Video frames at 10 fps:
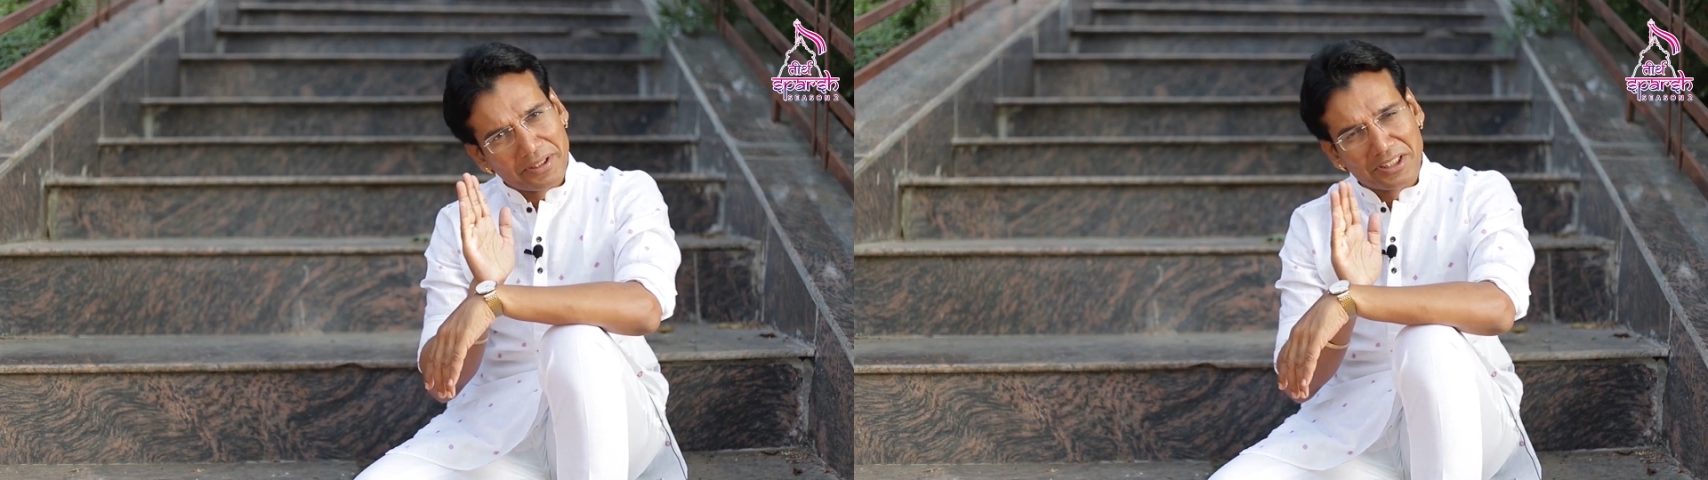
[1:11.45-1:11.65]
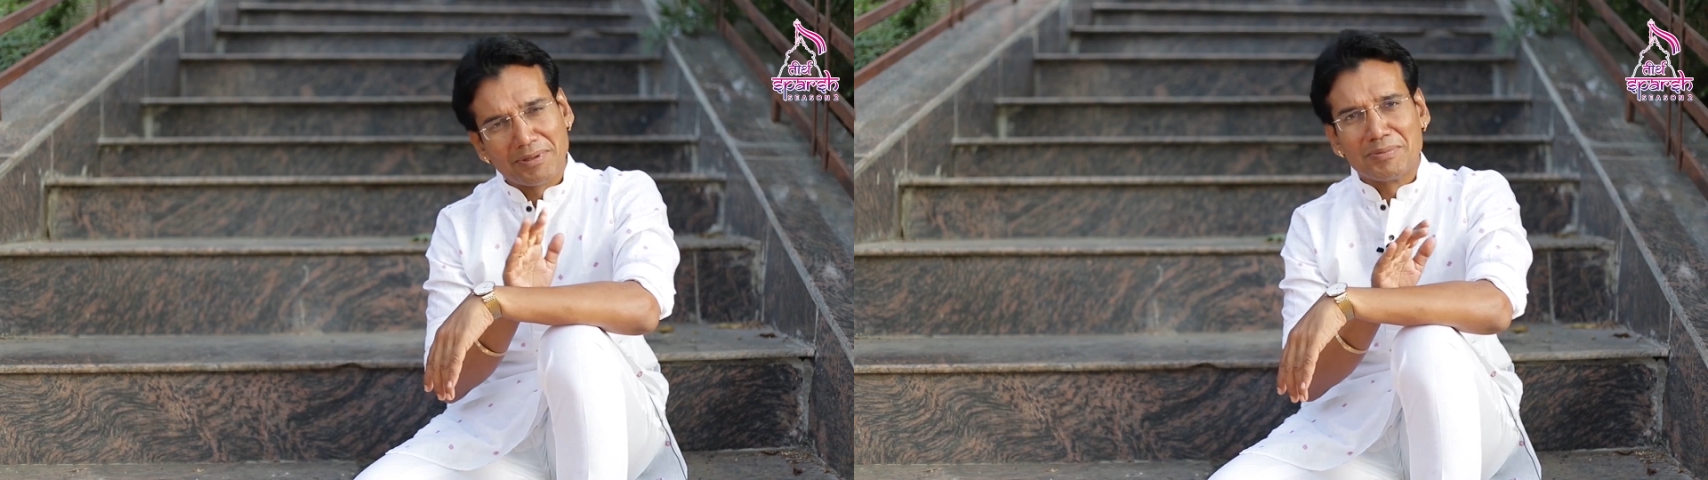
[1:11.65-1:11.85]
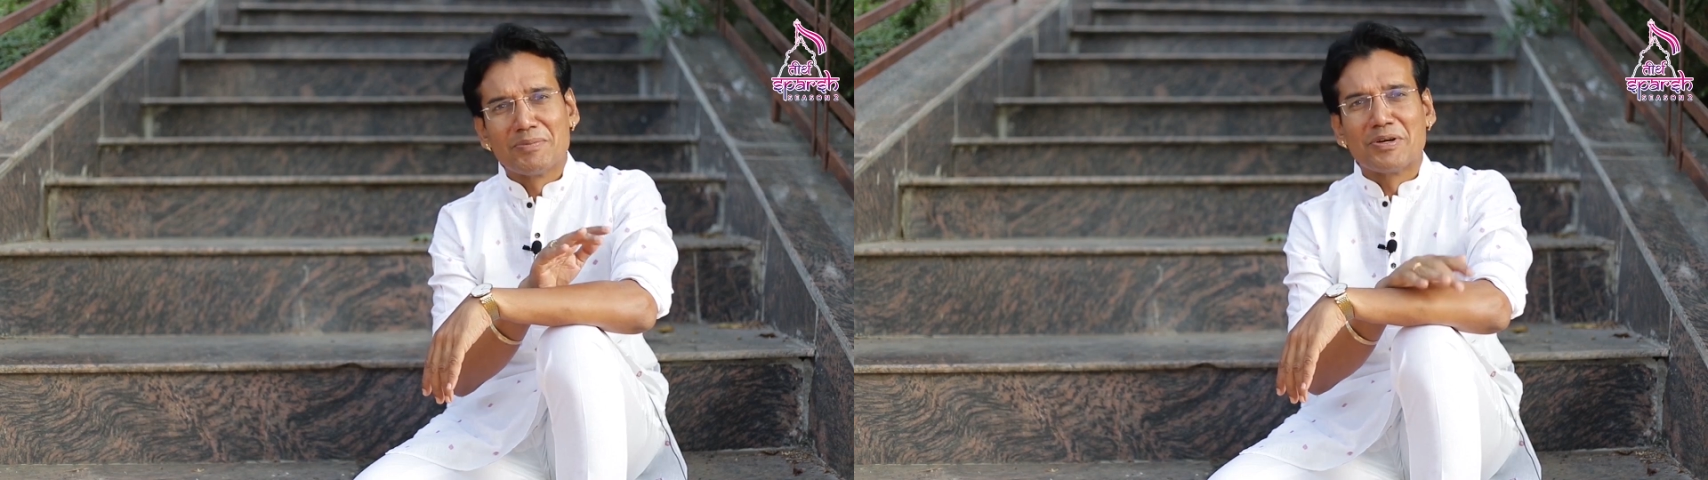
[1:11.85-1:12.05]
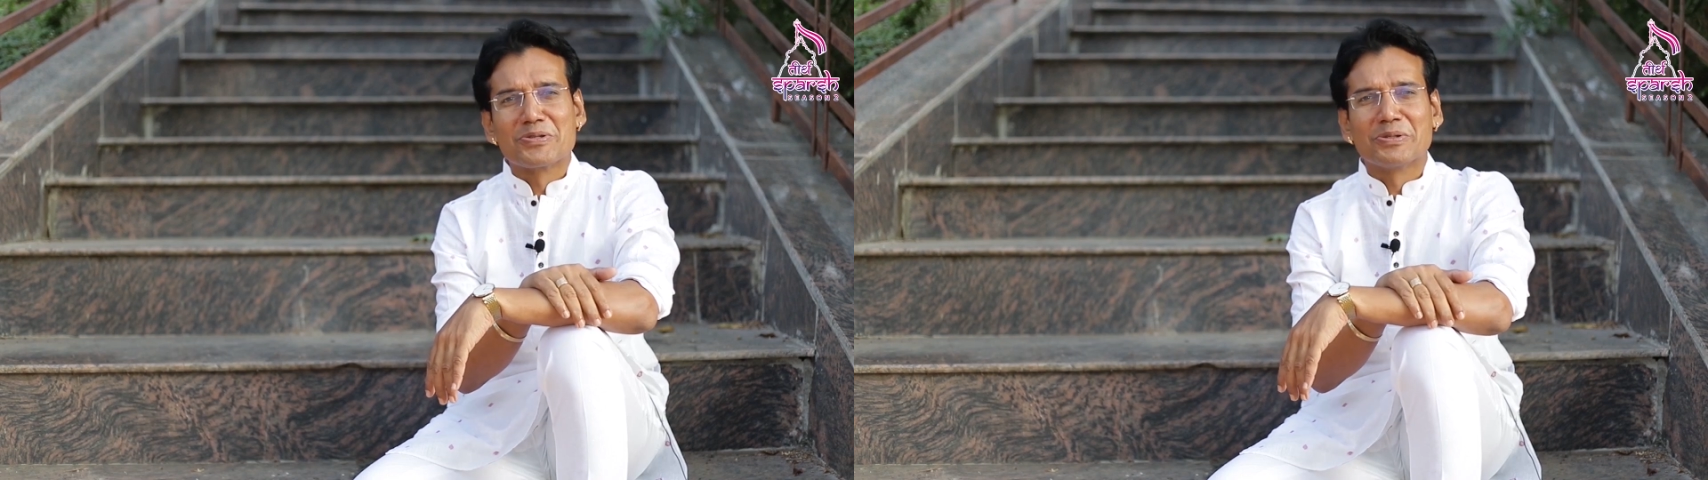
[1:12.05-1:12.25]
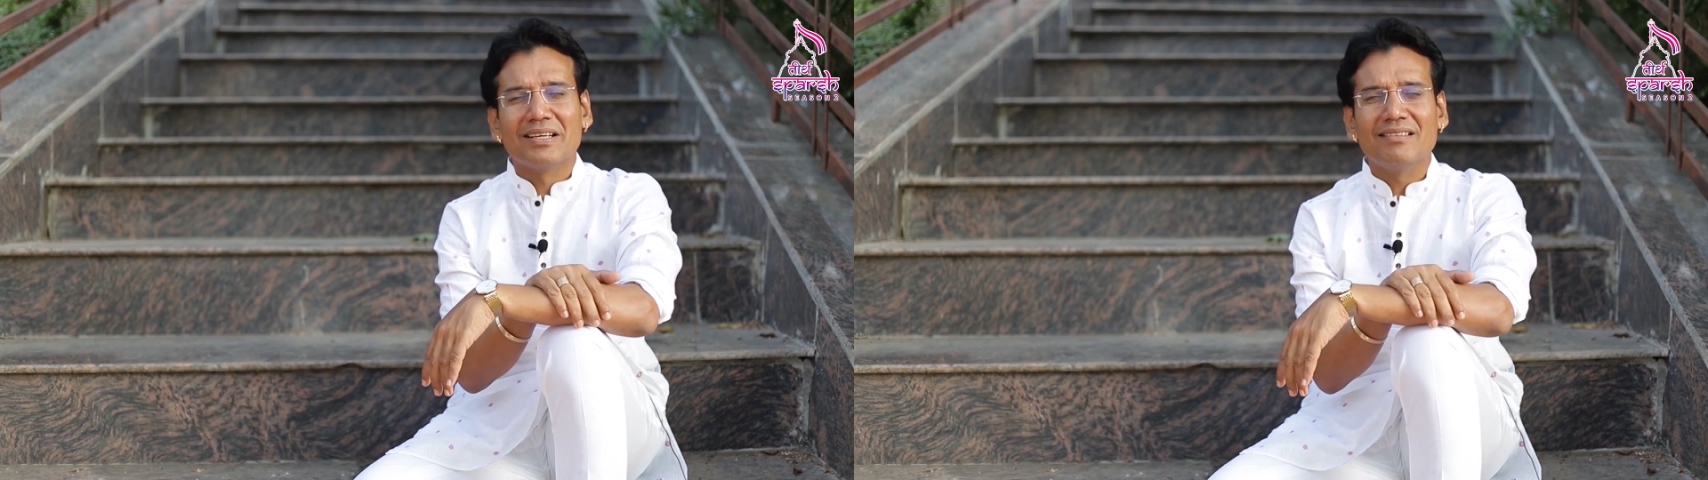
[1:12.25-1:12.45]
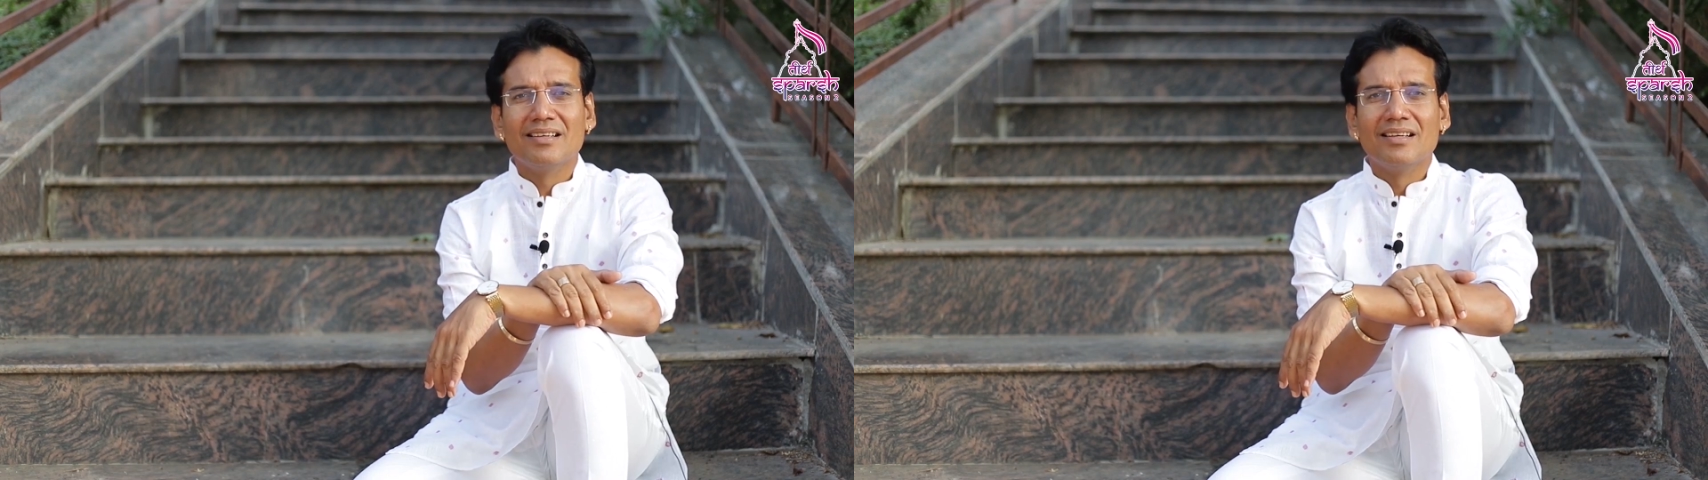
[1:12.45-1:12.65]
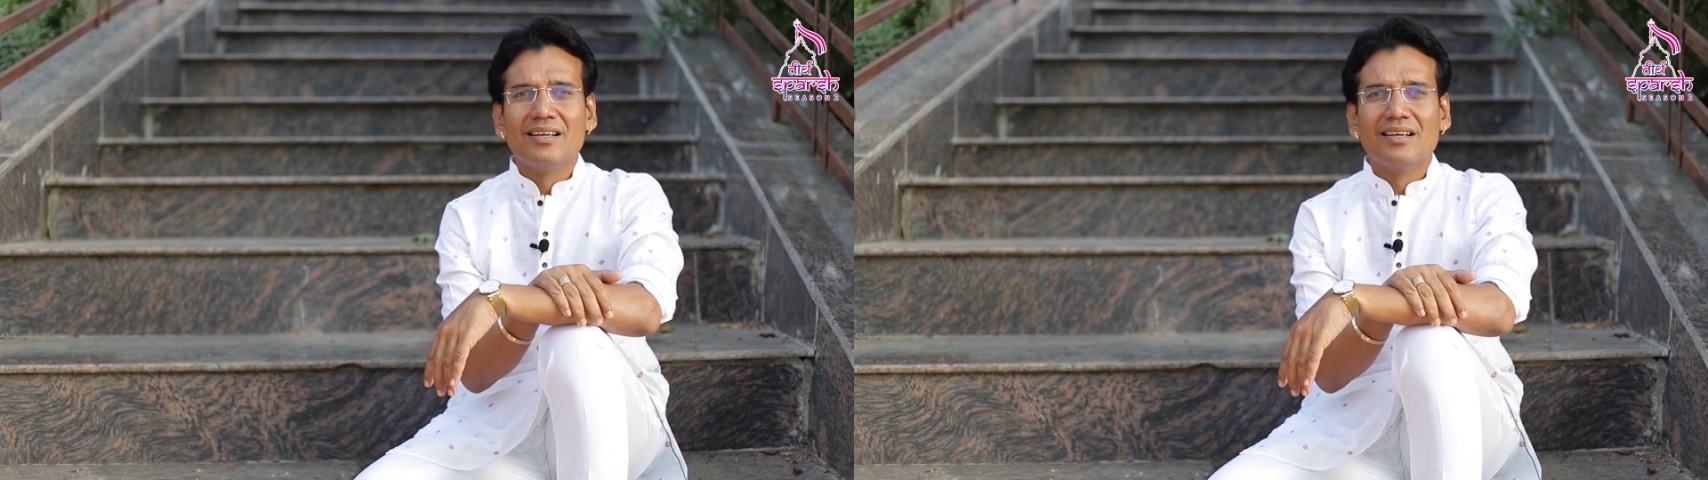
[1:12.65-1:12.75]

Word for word: प्रतिमा भी मौजूद है